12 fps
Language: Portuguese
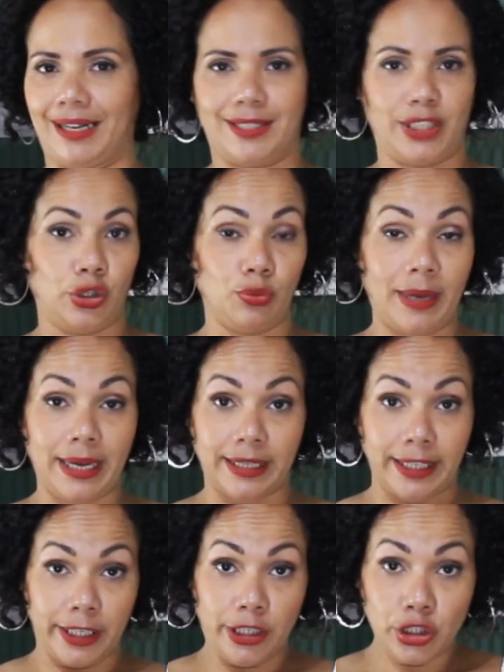trazendo uma
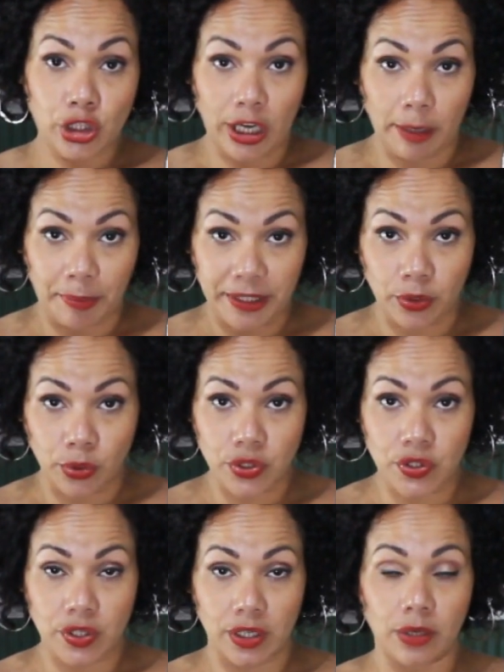grande
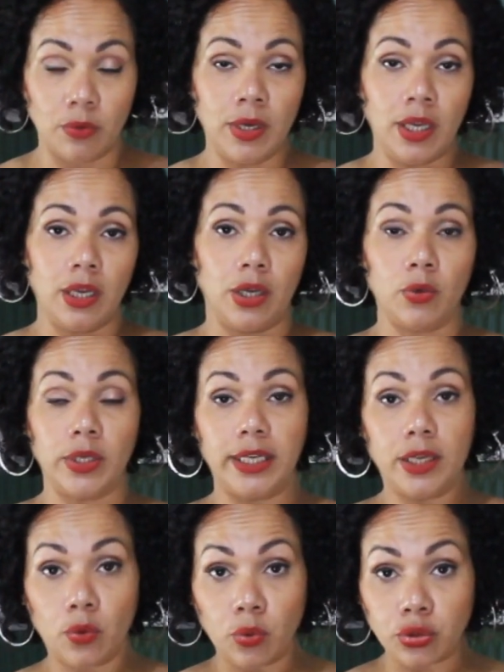repercussão. Eu que
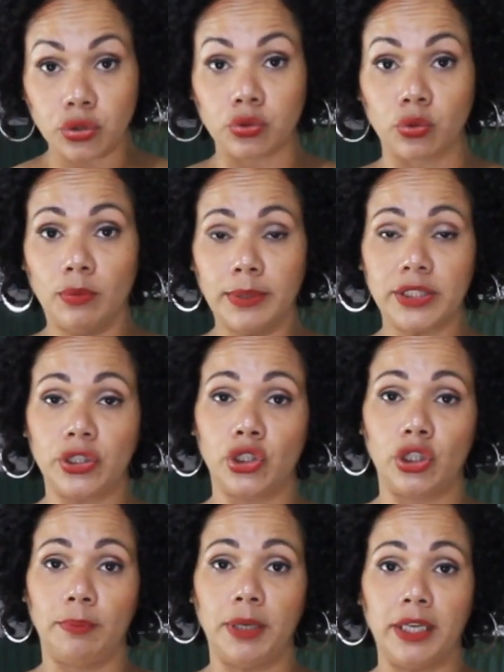nem costumo
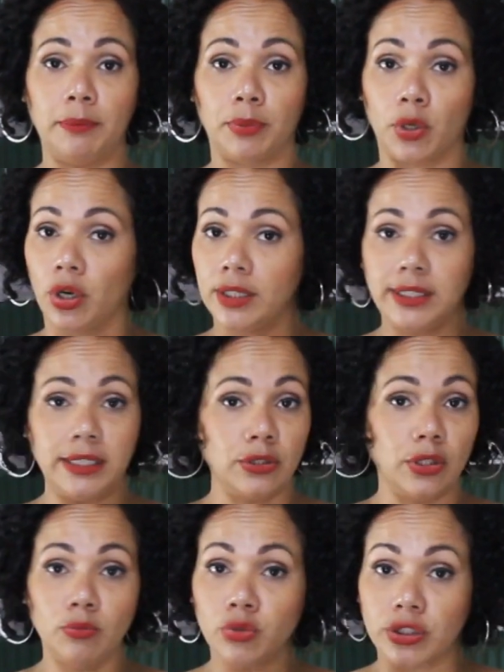assistir Big Brother,
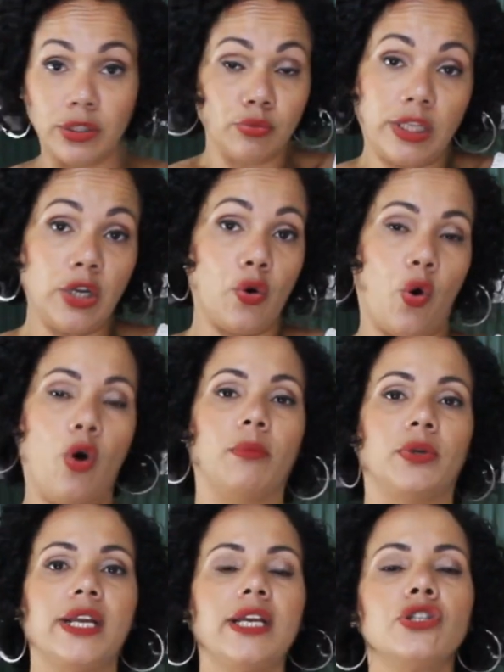não, tem
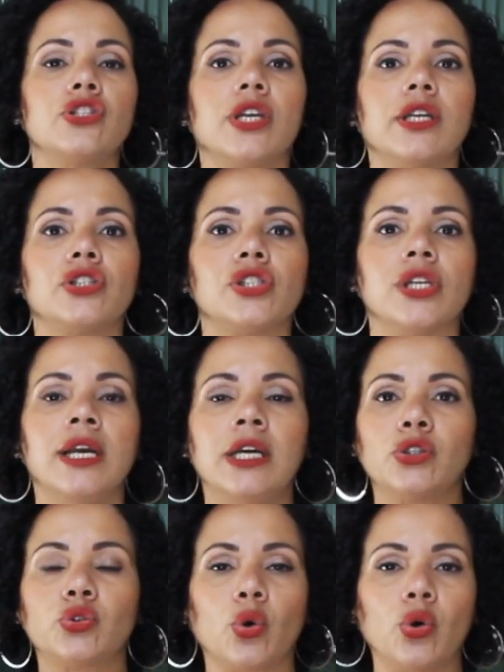como, né, gente?
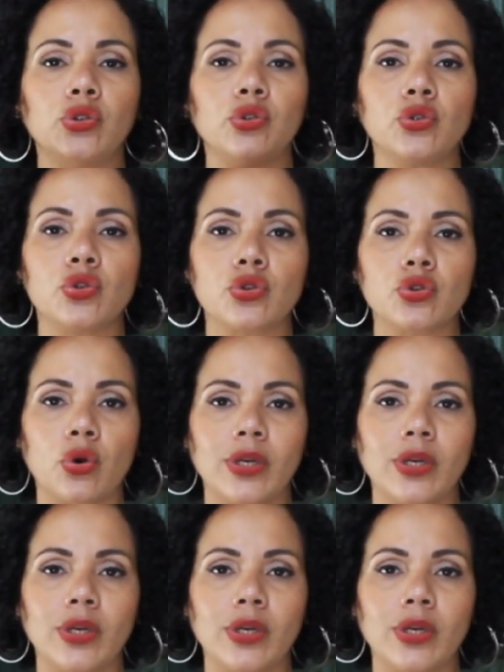Todos os